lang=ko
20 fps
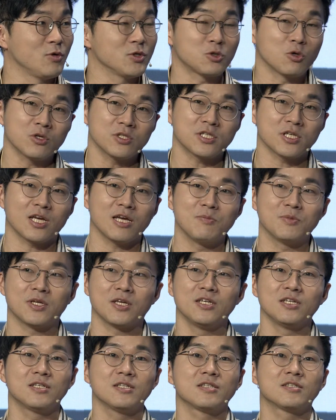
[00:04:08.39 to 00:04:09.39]
전기차 게임 이렇게
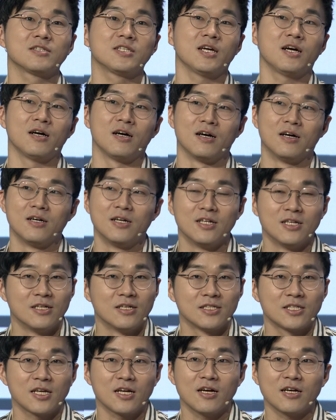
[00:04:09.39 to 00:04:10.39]
인기를 끄냐?
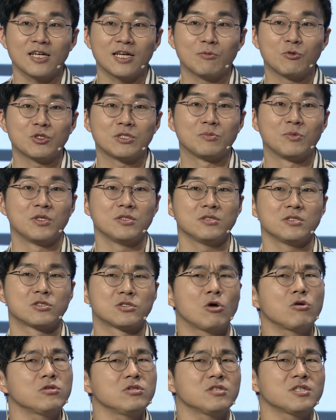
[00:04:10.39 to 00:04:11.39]
생각을 해보시면은
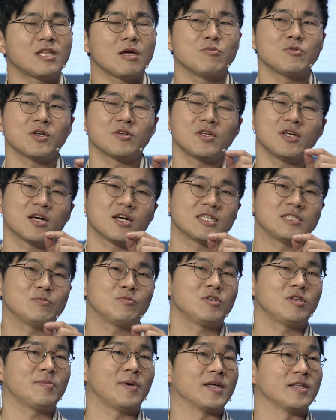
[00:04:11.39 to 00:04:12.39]
성능 때문이라고 생각하시는
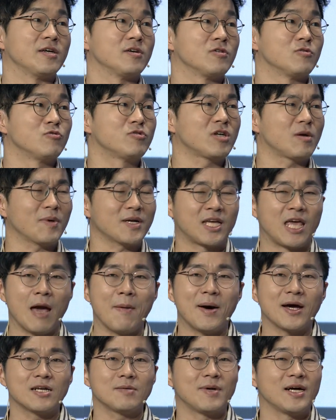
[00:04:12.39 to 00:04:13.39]
분들이 많아요. 우리가 막
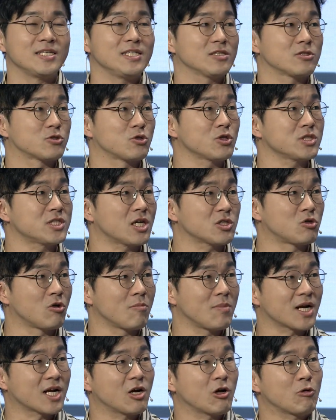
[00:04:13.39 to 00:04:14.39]
개발을 많이 해서 전기차가
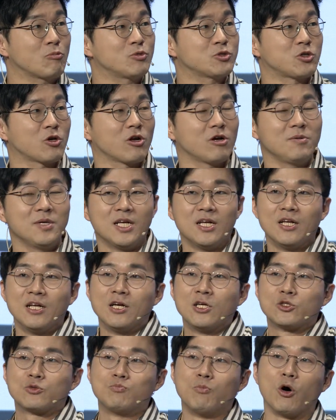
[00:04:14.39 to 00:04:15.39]
정말 카로플처럼
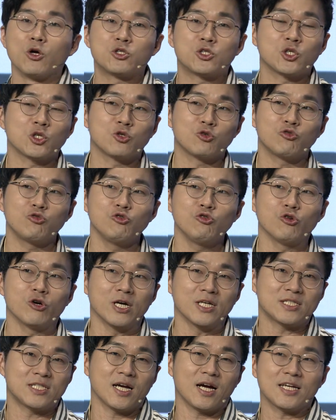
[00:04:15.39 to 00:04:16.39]
멋지고
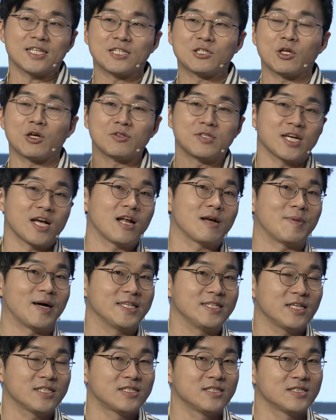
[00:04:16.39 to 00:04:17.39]
훌륭한 차가 돼서라고 생각을 많이
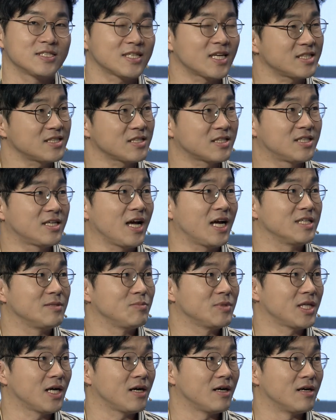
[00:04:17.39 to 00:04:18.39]
하시는데 사실은 그게
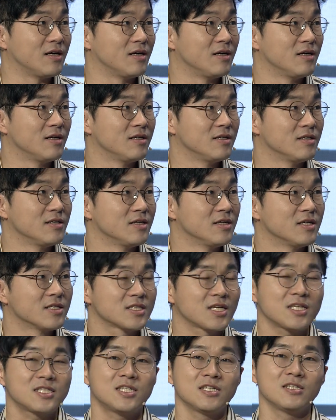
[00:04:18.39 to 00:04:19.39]
아닙니다. 아 그래요?
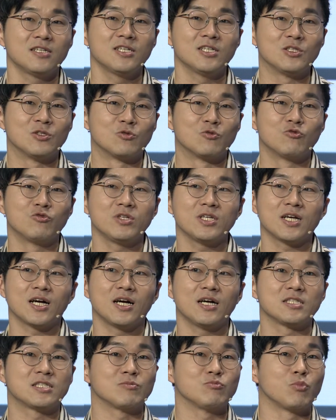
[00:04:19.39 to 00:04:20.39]
사실은
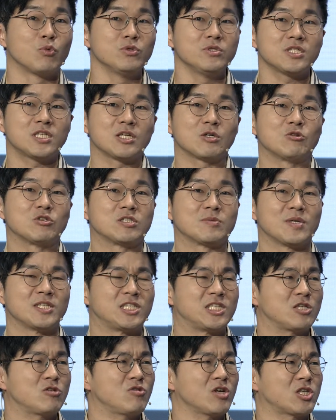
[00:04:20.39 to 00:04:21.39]
우리가 지금 못 느끼고 있지만
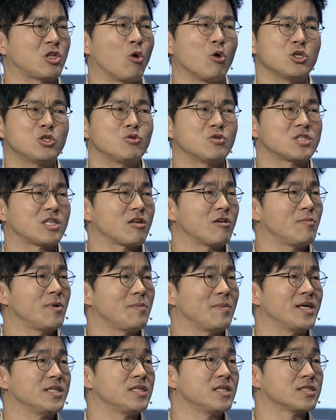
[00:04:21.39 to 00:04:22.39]
지구가 더워지고 있다 이런 말
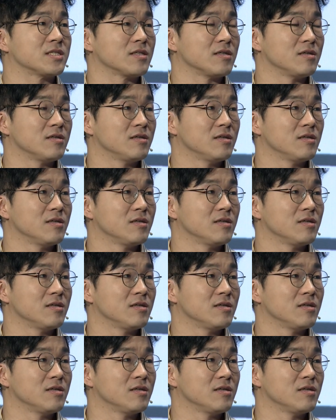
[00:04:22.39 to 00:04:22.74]
많이 하잖아요.